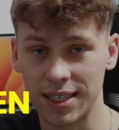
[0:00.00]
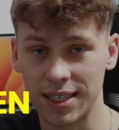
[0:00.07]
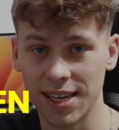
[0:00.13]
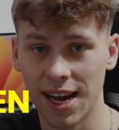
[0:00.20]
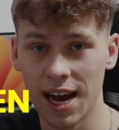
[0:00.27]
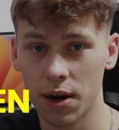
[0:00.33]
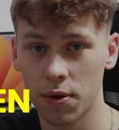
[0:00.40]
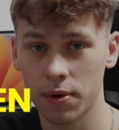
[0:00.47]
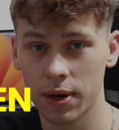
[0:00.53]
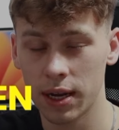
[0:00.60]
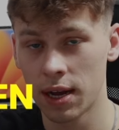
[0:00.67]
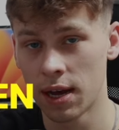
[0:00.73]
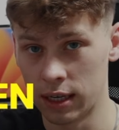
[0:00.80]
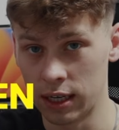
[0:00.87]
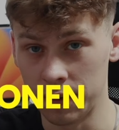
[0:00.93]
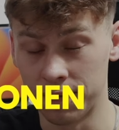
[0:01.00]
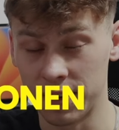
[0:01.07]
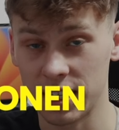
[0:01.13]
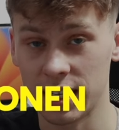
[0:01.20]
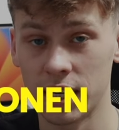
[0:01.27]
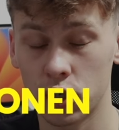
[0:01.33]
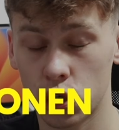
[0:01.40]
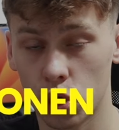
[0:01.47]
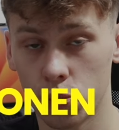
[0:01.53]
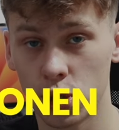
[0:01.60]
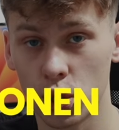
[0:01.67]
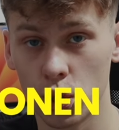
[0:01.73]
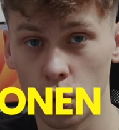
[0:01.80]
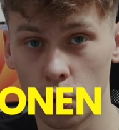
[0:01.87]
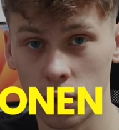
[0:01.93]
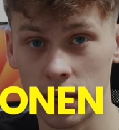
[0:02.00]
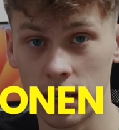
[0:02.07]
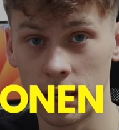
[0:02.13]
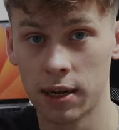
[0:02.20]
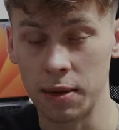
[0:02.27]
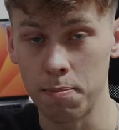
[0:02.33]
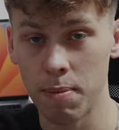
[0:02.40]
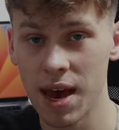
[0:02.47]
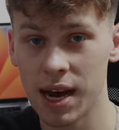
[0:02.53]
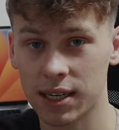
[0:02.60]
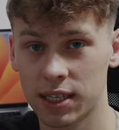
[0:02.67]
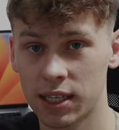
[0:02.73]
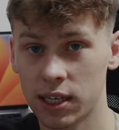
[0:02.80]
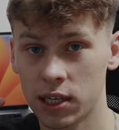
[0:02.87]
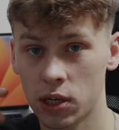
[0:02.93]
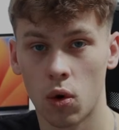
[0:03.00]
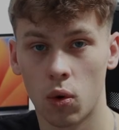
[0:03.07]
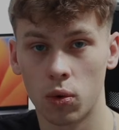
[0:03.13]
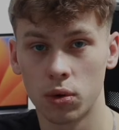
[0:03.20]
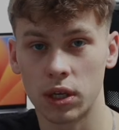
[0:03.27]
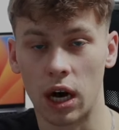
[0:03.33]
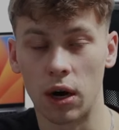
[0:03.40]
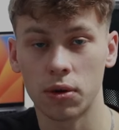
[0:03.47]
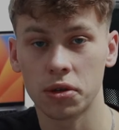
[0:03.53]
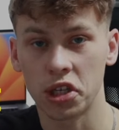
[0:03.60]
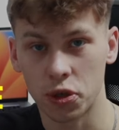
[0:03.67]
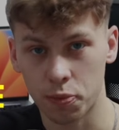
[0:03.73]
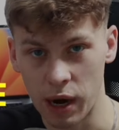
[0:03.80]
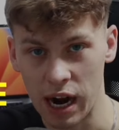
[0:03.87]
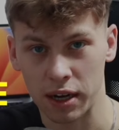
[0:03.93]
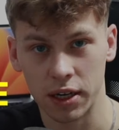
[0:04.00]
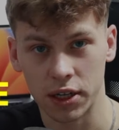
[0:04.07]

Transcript: Zahlungen, die Versandoptionen, die Märkte und auch die Sprache